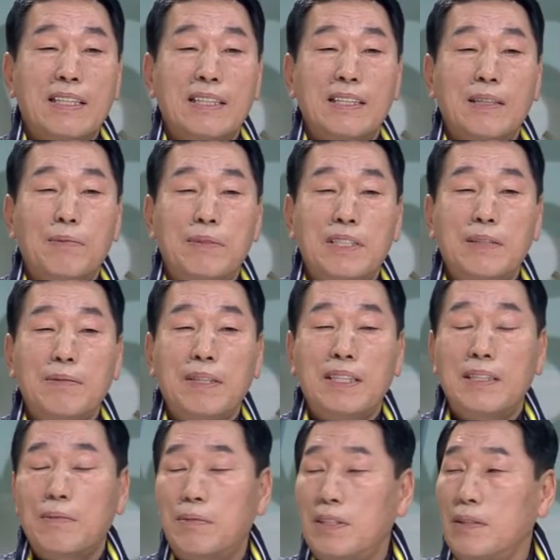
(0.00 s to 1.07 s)

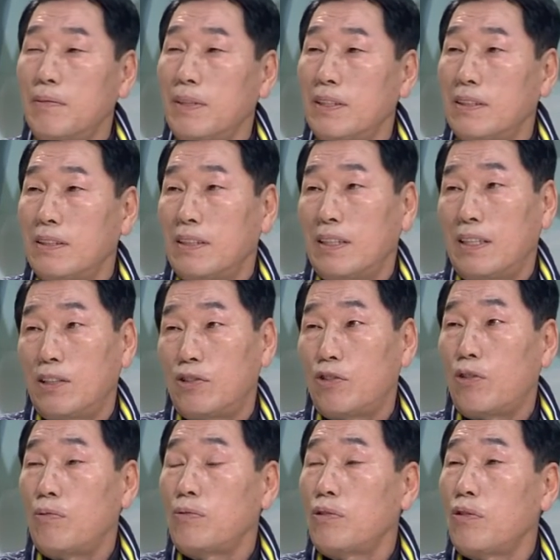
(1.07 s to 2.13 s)
옆집에 옆집에서 이래
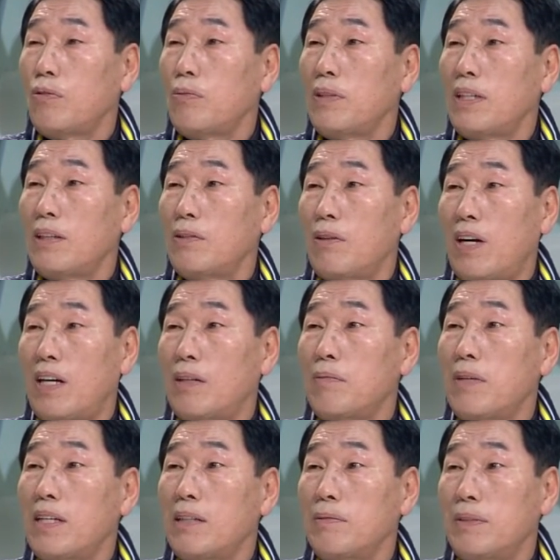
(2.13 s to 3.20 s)
조금 조금이라도
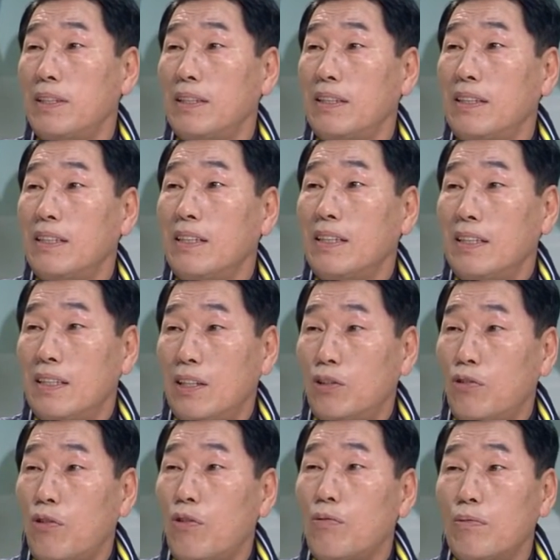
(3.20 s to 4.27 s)
아름아름이 네. 이래
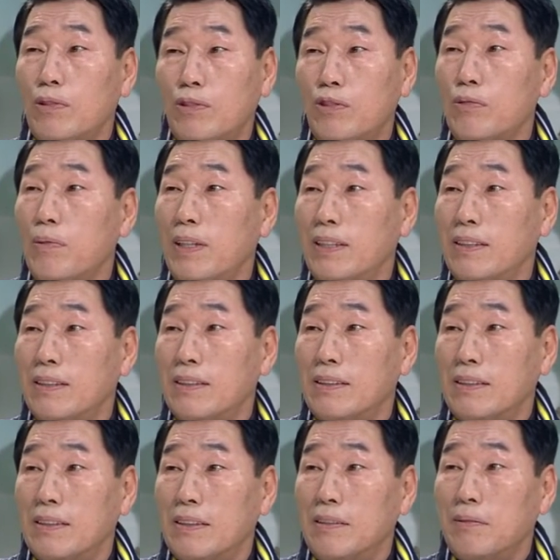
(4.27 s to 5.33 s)
도움을
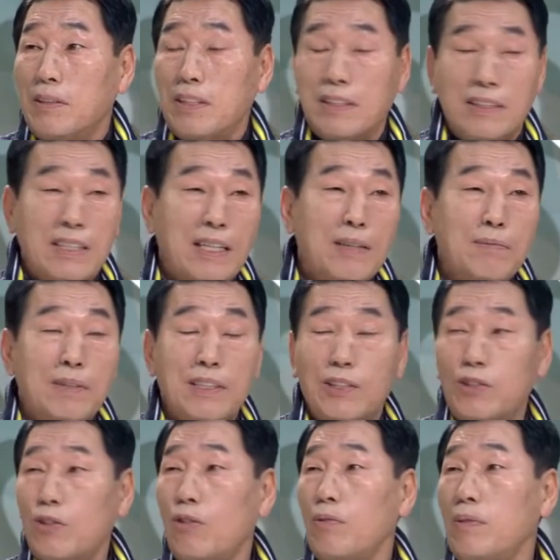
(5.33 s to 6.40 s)
주면은 네. 그 사람들이
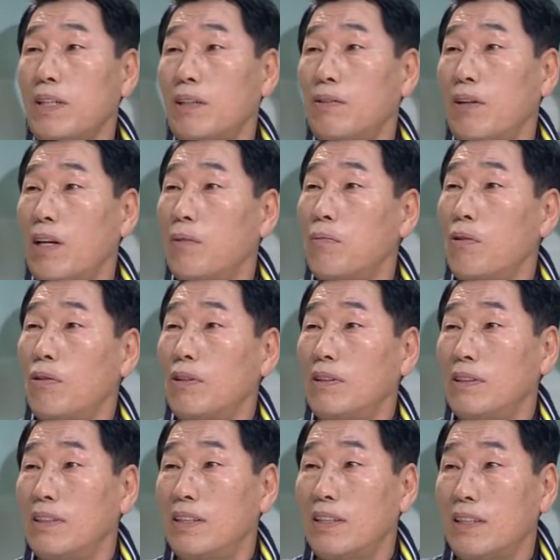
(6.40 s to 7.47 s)
조금이라도 행복을
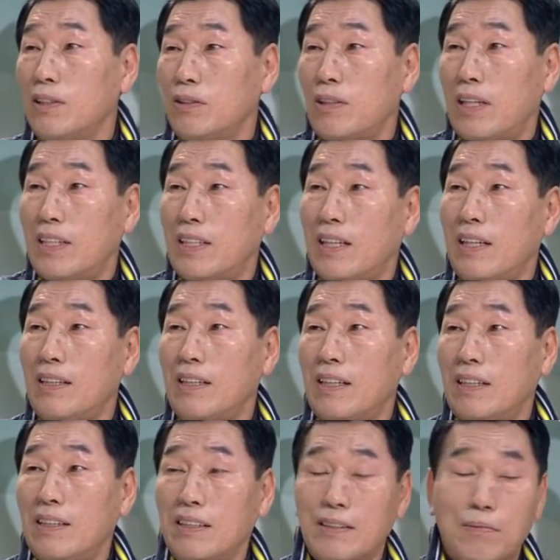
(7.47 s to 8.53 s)
느낄 수
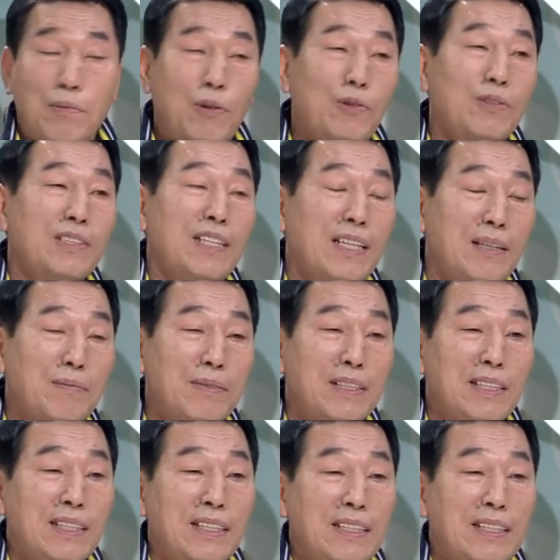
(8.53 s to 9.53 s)
있겠나 그래서 예. 모든 사람들이